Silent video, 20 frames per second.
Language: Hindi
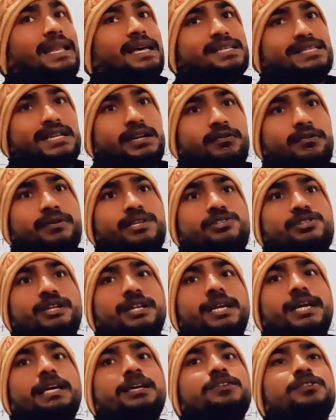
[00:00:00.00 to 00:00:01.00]
क्लास का क्वेश्चन
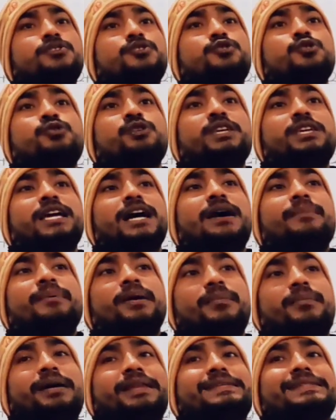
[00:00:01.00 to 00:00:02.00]
है जो कि यहाँ पे
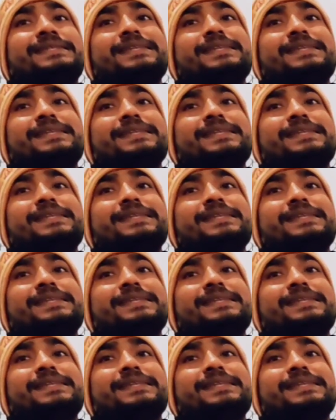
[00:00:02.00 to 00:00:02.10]
हमारे